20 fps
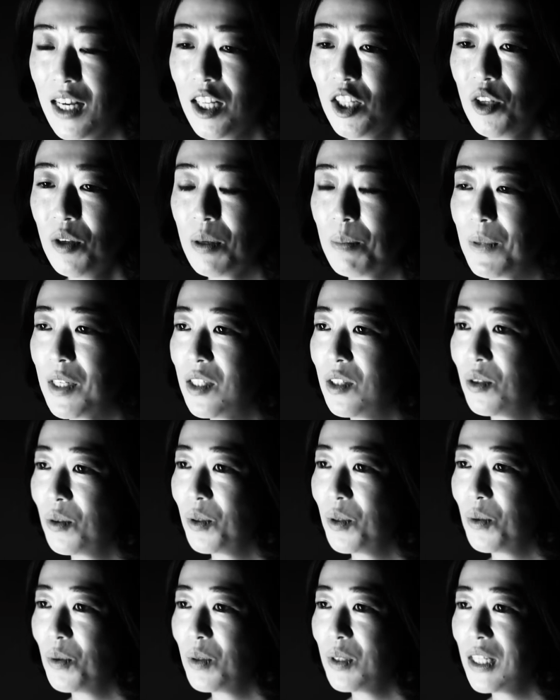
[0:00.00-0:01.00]
あとは水を
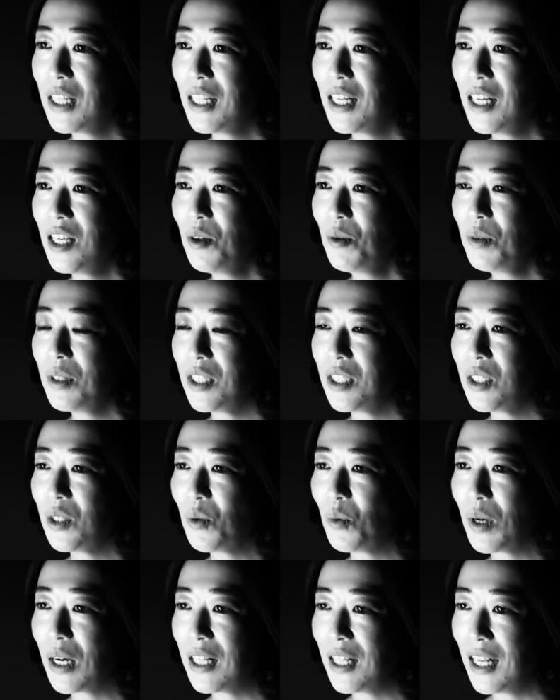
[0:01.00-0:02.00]
汚さないようにし
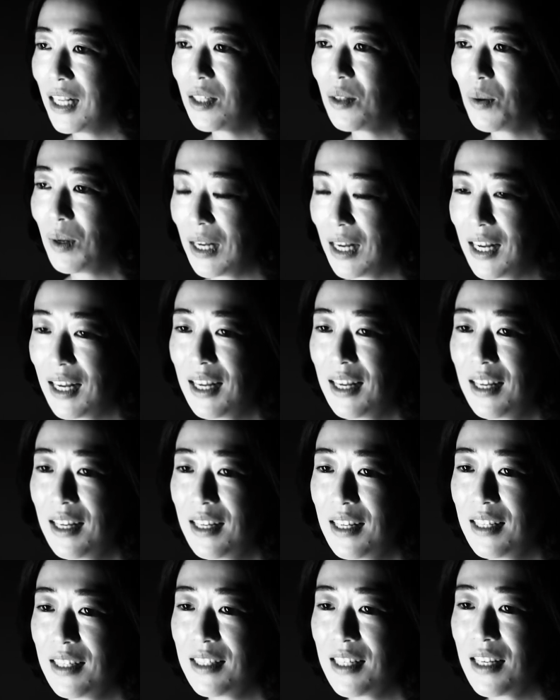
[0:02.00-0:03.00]
ようかなとか。
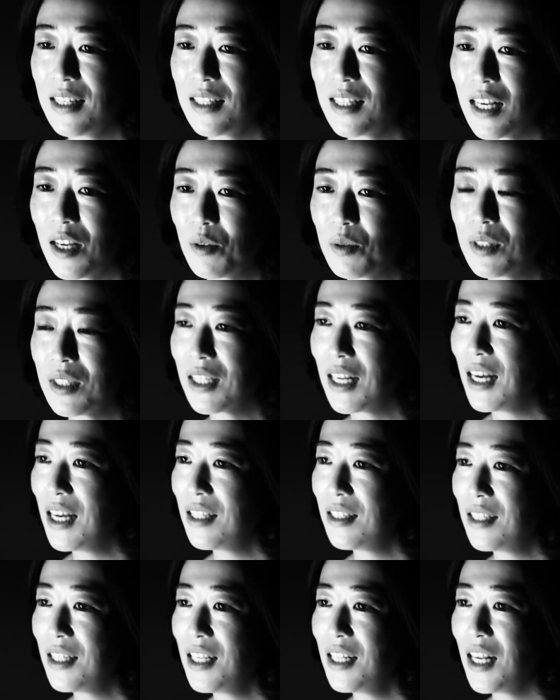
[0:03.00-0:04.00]
洗剤を使
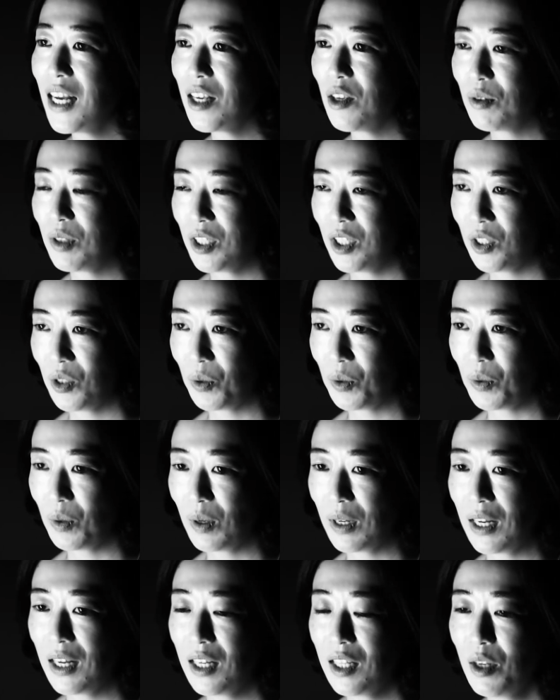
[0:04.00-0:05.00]
いすぎないようにしようと
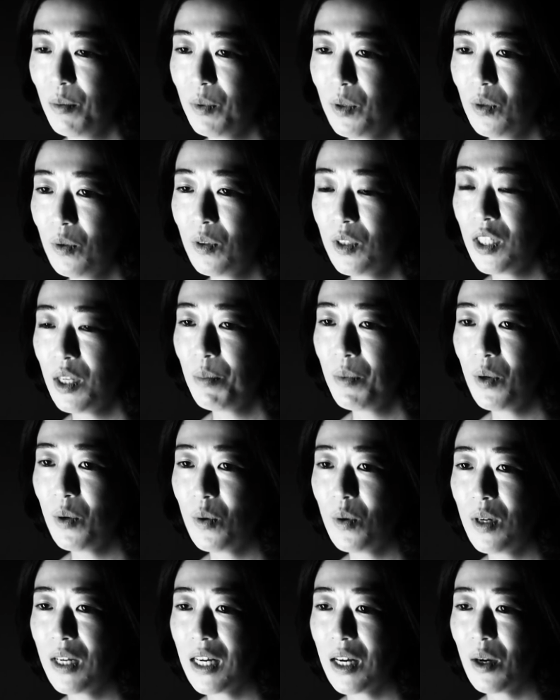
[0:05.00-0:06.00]
か、でもどうしても
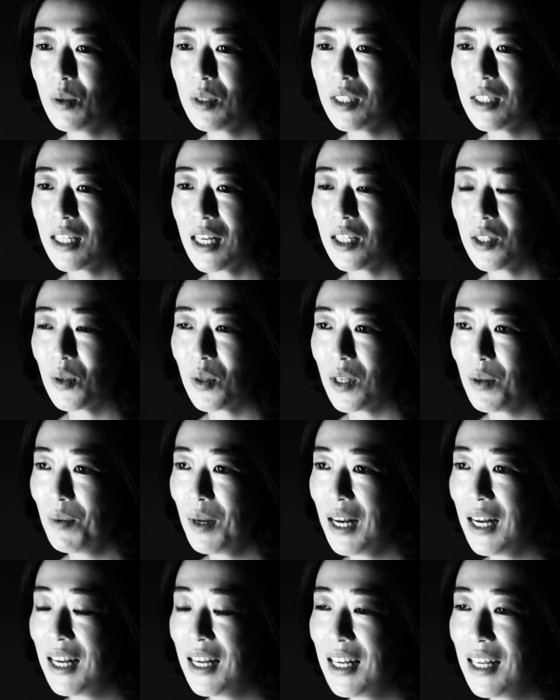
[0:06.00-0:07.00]
汚れが落ちない時
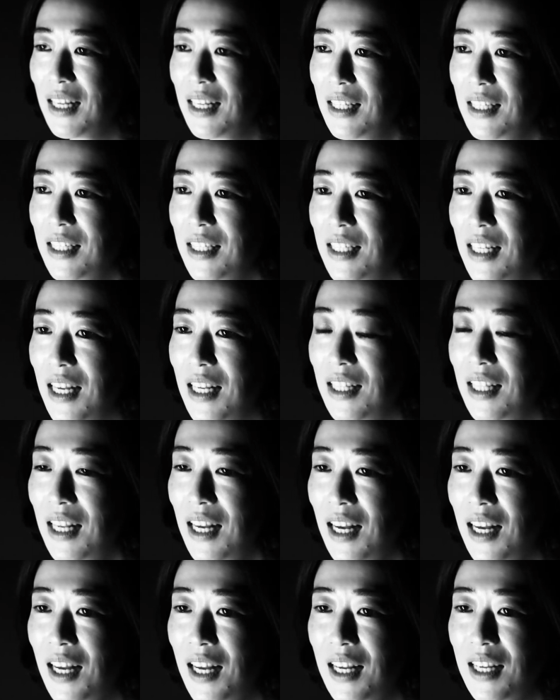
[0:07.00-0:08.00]
は自然
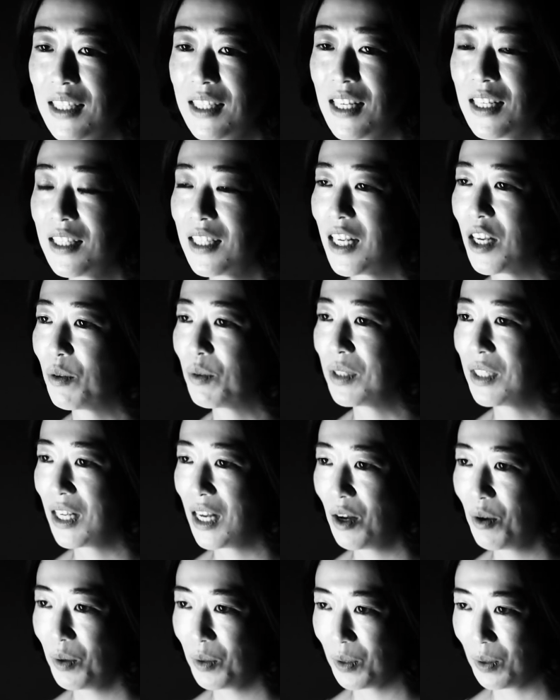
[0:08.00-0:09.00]
な洗剤を
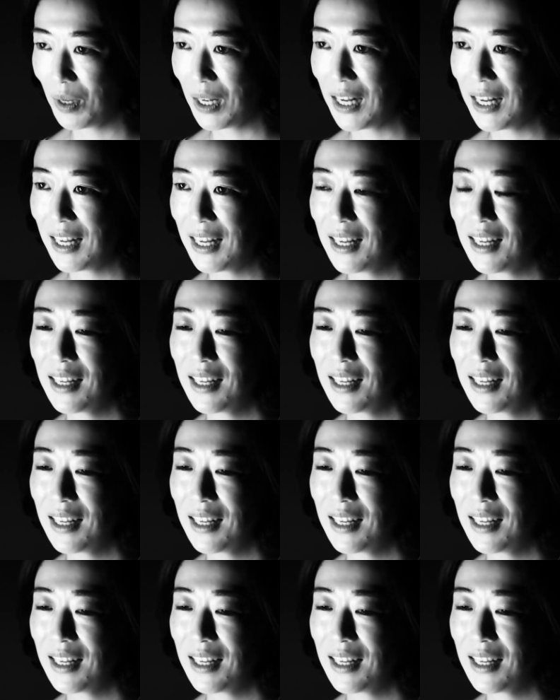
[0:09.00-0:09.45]
使おうとか、